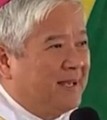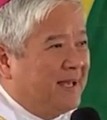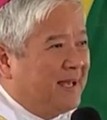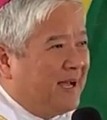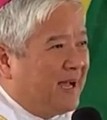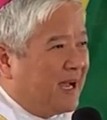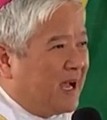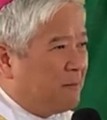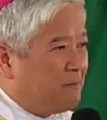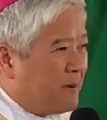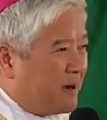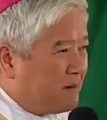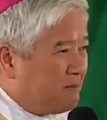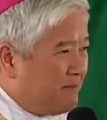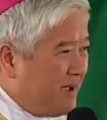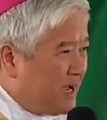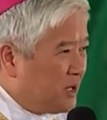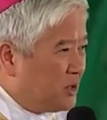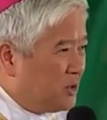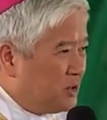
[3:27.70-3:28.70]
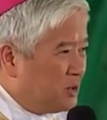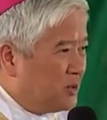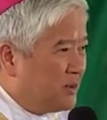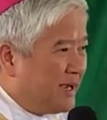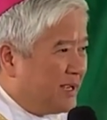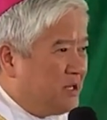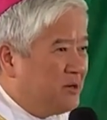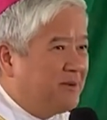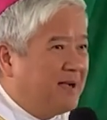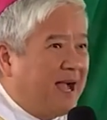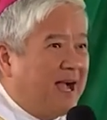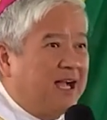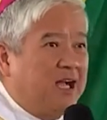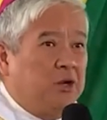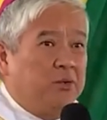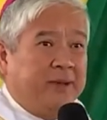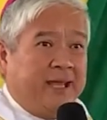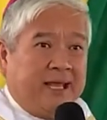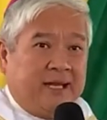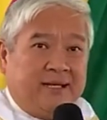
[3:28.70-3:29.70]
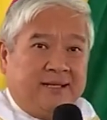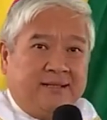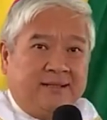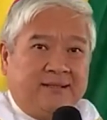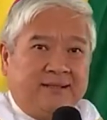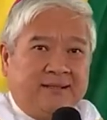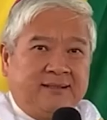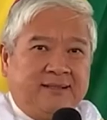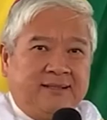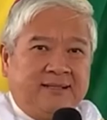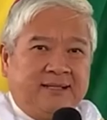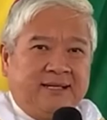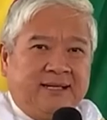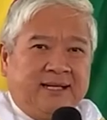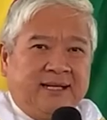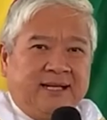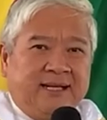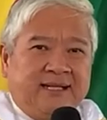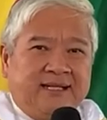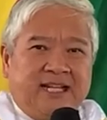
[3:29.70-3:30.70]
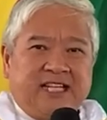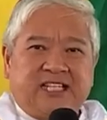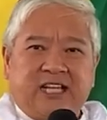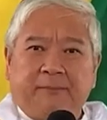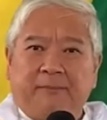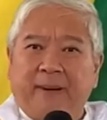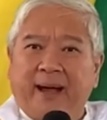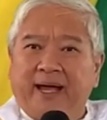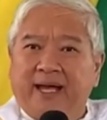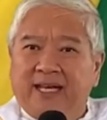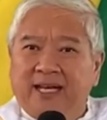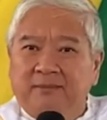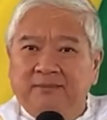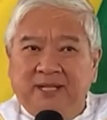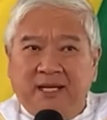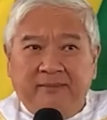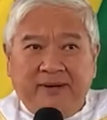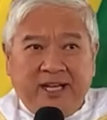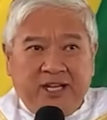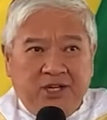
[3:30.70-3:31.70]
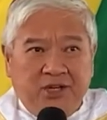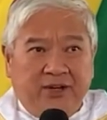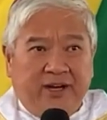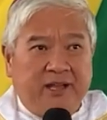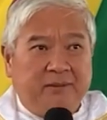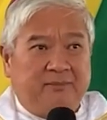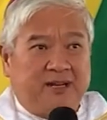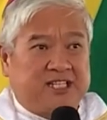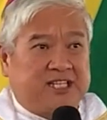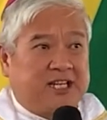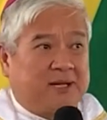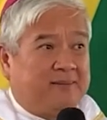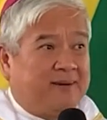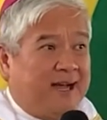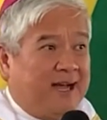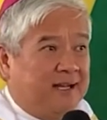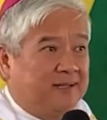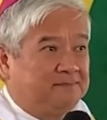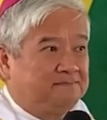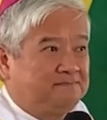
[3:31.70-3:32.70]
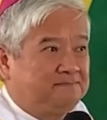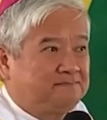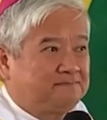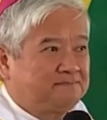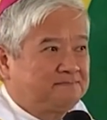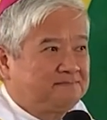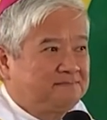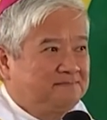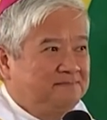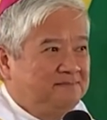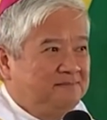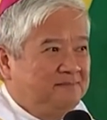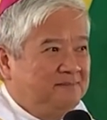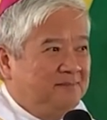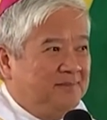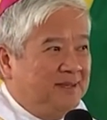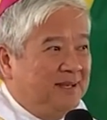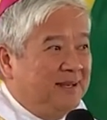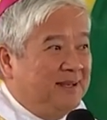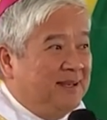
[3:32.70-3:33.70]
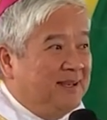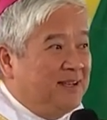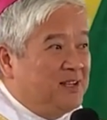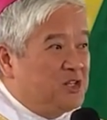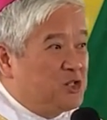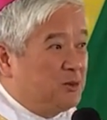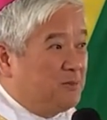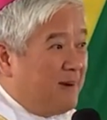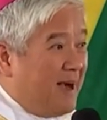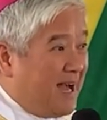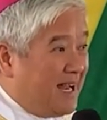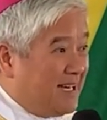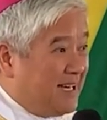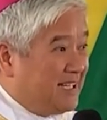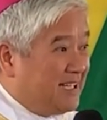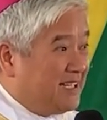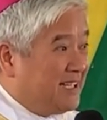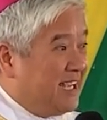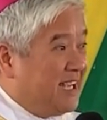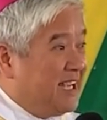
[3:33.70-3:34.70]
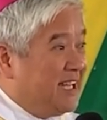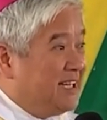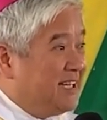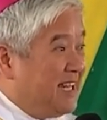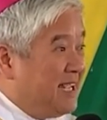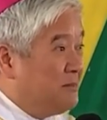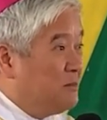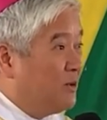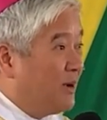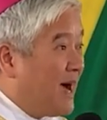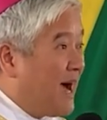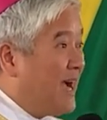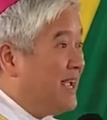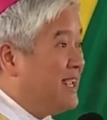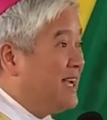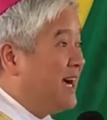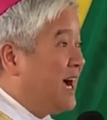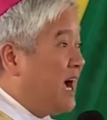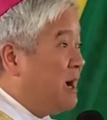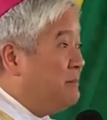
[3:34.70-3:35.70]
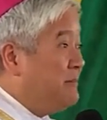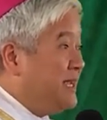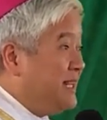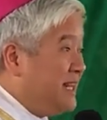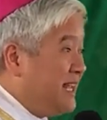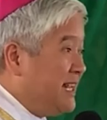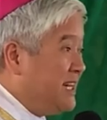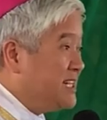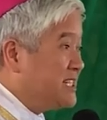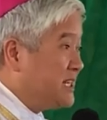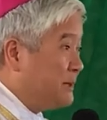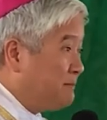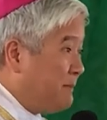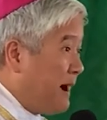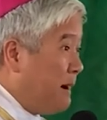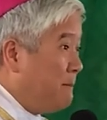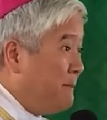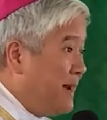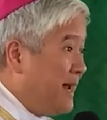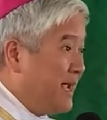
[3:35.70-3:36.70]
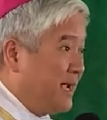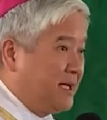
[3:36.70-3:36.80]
Kapag meron ho kayong gagawin na sa pakiramdam ninyo ay masama, Subalit, hindi mo kayang aminin sa public.